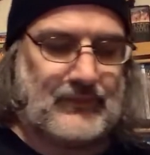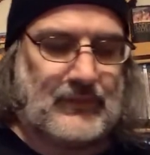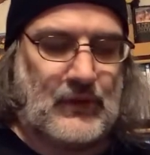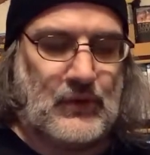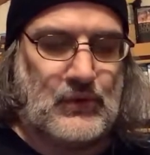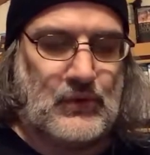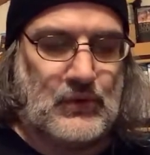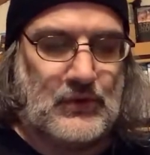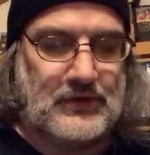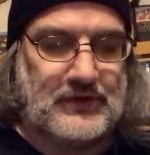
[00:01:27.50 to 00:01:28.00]

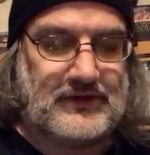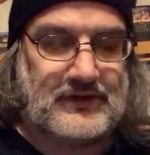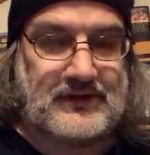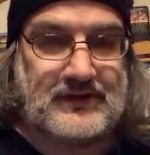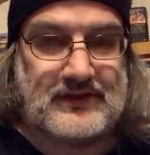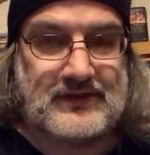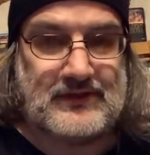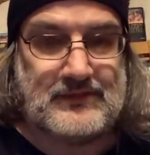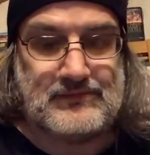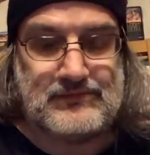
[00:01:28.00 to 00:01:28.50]

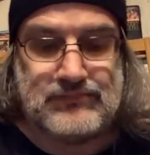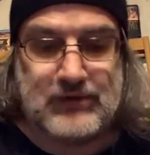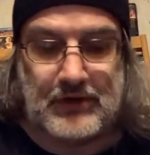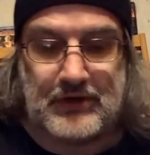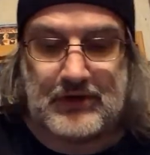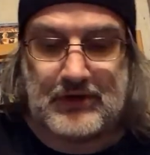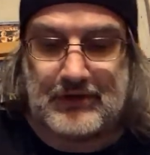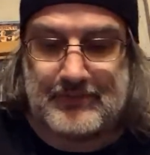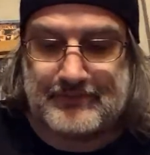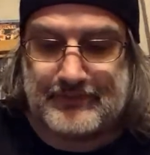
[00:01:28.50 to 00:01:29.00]
und,
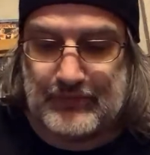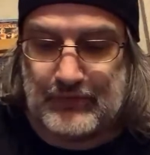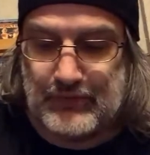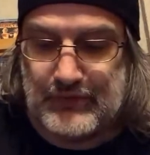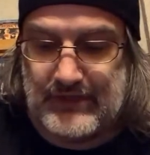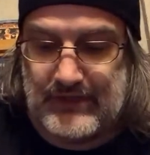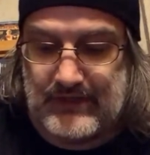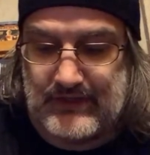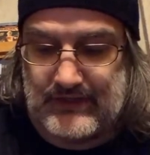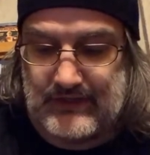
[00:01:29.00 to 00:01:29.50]
brr,
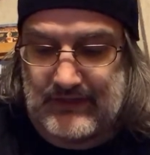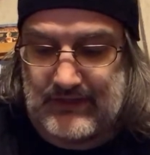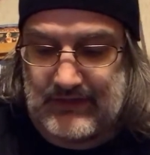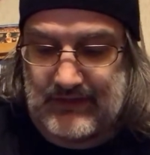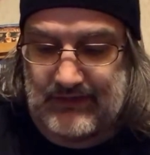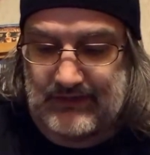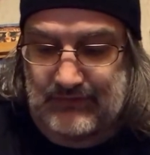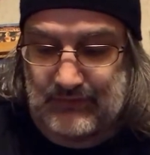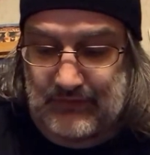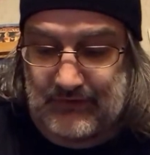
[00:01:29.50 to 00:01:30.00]
ui,
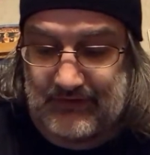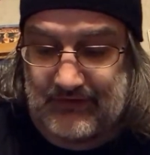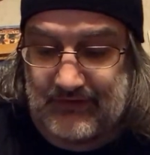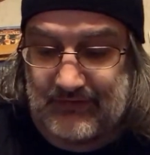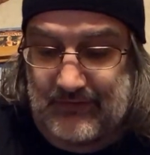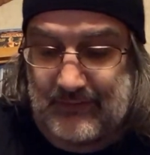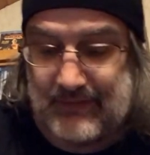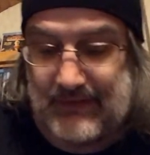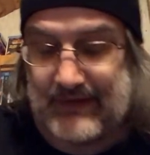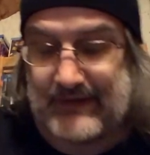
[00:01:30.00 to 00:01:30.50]
aha, so ist es
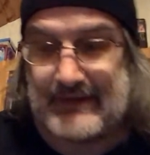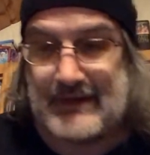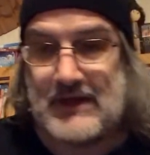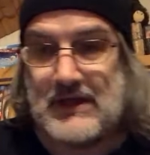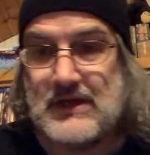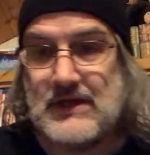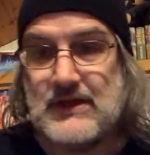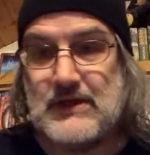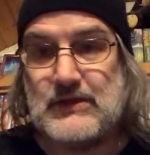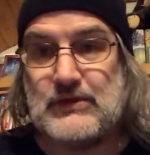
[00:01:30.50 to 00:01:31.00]
verpackt.
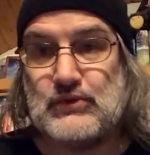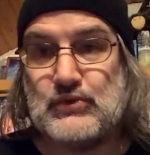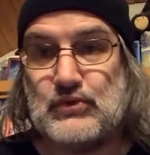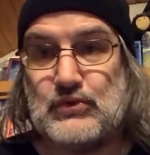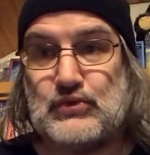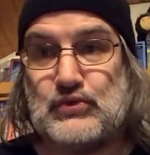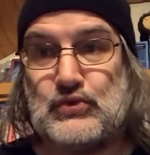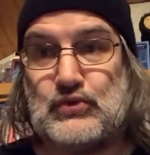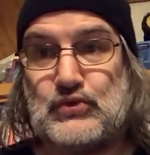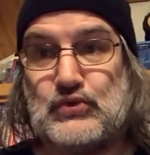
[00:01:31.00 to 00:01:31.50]
Du,
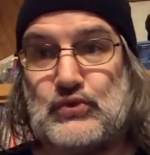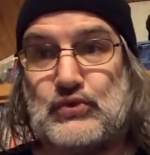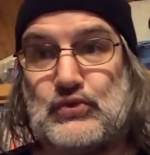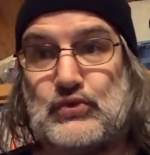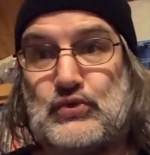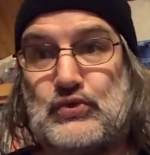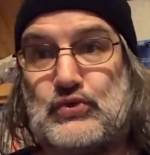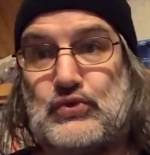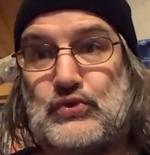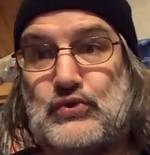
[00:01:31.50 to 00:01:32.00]
du, du,
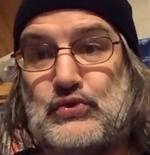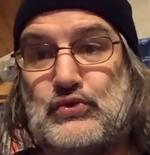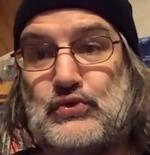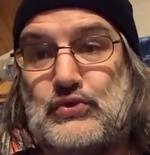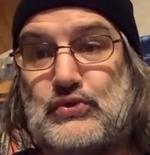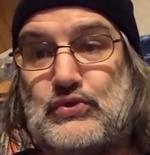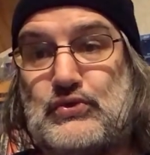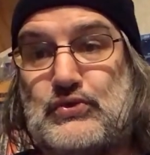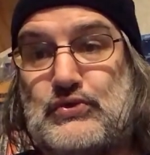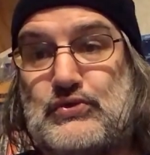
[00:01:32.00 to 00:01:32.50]
du, du, du, du,
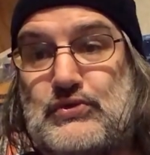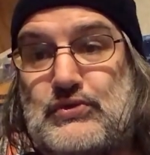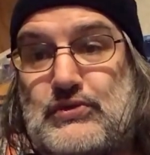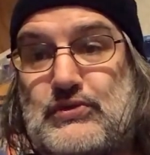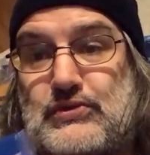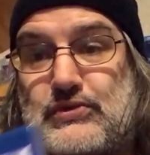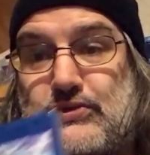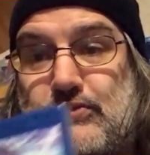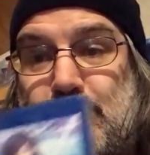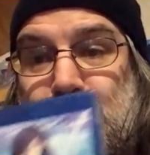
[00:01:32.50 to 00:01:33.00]
du,
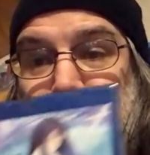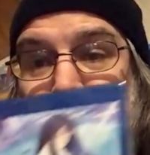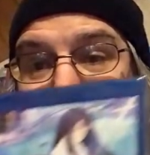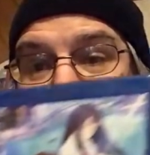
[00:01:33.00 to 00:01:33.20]
du, du, du,